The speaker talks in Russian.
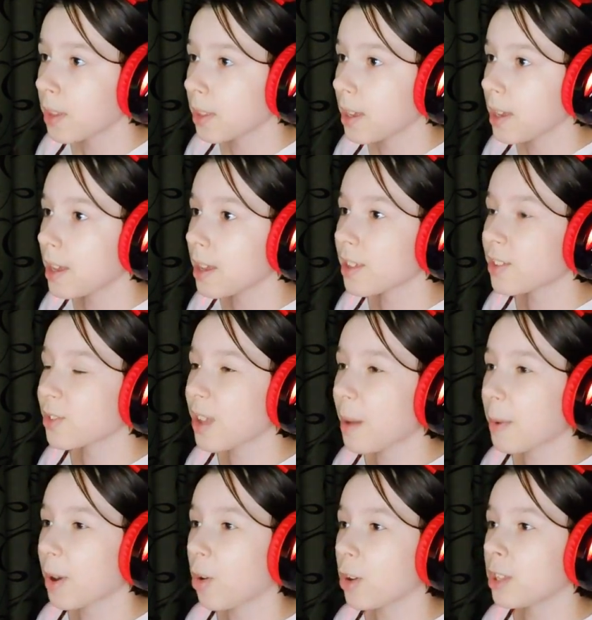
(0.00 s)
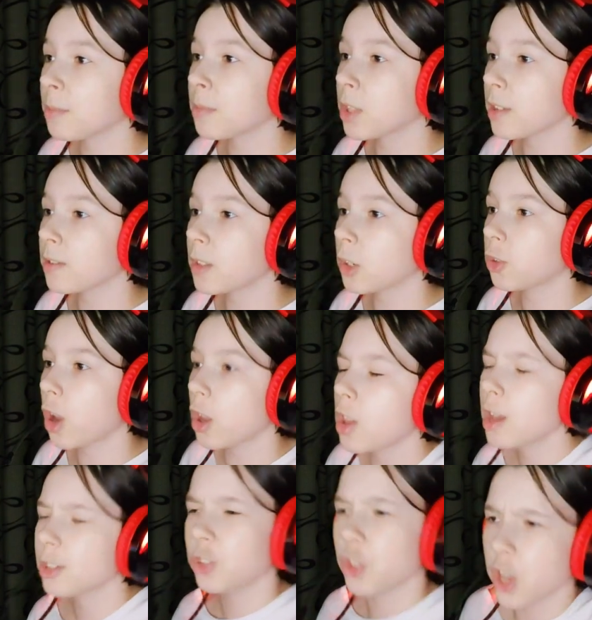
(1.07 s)
И сюда проходим, и нас встречают
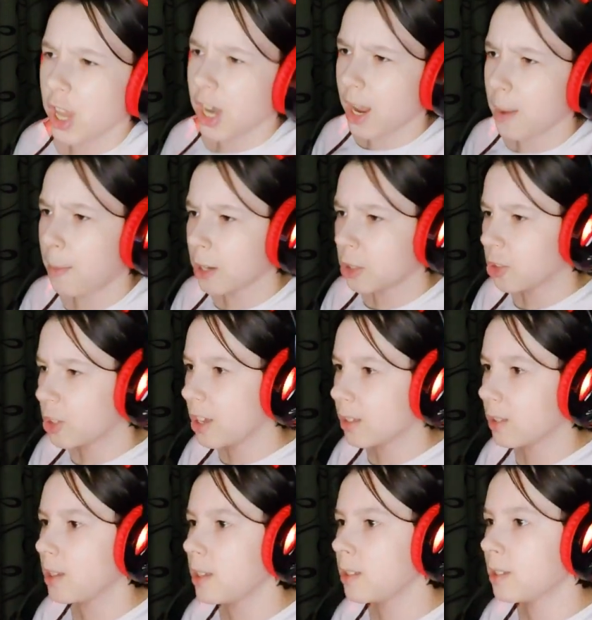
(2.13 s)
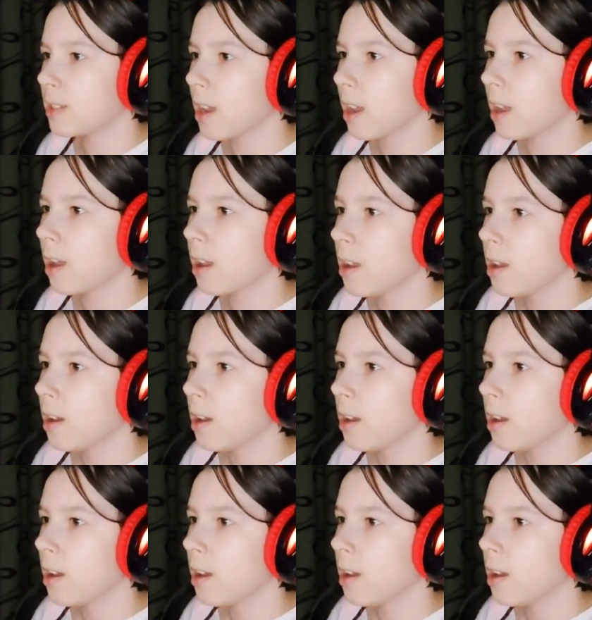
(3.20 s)
черепашки-ниндзя.